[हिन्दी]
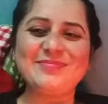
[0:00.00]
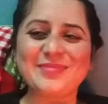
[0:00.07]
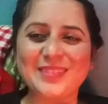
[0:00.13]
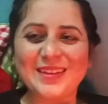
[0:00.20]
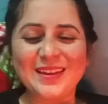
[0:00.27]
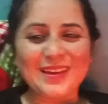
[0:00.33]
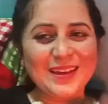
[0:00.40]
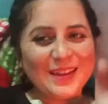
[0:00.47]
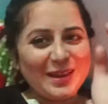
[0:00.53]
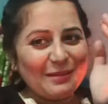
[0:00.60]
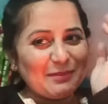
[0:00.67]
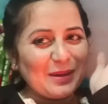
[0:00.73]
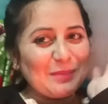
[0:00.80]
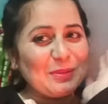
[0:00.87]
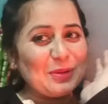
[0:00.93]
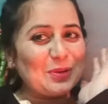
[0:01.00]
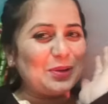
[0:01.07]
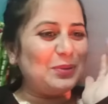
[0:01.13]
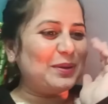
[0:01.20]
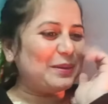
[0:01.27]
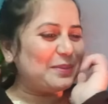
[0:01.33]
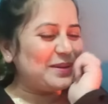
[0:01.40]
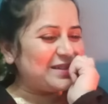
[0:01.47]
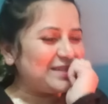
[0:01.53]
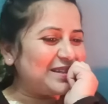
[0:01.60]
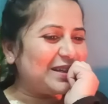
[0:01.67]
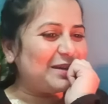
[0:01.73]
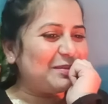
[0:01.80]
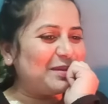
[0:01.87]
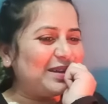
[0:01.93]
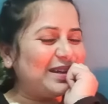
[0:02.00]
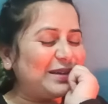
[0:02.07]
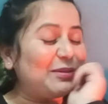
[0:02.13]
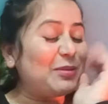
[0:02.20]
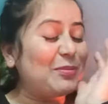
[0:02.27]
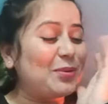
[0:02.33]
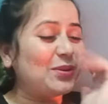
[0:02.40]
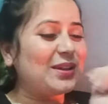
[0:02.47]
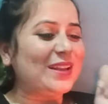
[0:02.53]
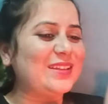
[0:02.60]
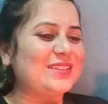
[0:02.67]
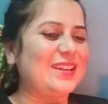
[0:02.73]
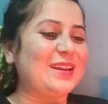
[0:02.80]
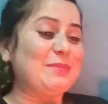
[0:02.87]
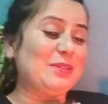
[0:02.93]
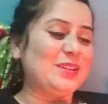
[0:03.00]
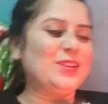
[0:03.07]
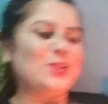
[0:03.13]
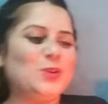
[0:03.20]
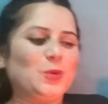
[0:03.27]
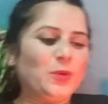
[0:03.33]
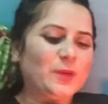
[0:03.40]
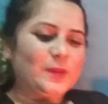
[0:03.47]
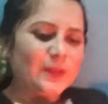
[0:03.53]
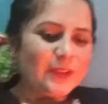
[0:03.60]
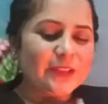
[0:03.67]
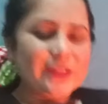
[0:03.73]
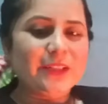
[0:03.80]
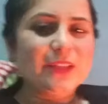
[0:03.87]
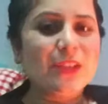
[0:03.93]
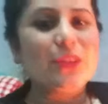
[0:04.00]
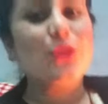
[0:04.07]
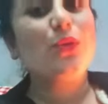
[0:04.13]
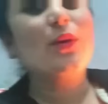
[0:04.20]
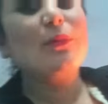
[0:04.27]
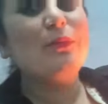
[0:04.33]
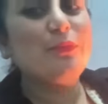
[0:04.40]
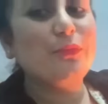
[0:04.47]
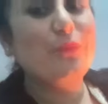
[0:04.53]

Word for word: पर मेरा बिल्कुल भी कपड़े चेंज करने का मन नहीं करता बहुत आला सारा पता नहीं क्यों तो